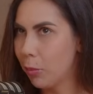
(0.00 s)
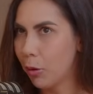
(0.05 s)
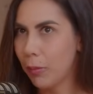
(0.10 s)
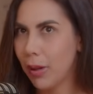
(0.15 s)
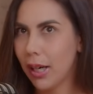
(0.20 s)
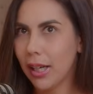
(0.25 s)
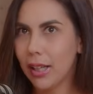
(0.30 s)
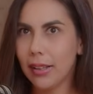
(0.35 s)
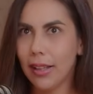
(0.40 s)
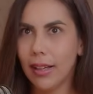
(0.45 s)
por
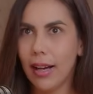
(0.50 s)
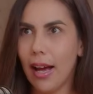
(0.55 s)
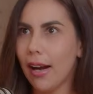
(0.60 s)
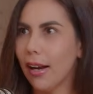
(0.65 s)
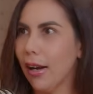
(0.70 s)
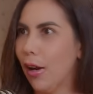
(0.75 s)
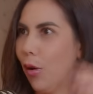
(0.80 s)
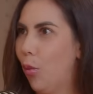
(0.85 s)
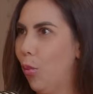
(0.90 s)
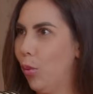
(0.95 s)
más que tengas
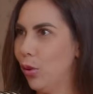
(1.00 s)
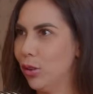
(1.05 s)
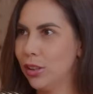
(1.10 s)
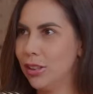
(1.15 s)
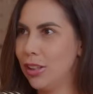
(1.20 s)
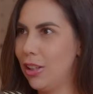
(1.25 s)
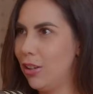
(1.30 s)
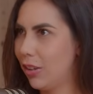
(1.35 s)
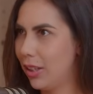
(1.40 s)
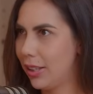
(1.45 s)

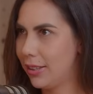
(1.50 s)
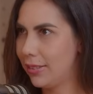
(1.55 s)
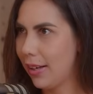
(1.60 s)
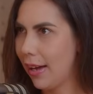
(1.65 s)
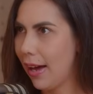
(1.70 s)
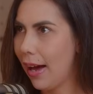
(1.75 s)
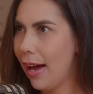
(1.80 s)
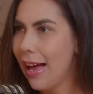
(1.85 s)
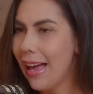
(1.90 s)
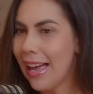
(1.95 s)
recursos y lo que
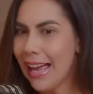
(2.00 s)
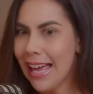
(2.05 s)
sea,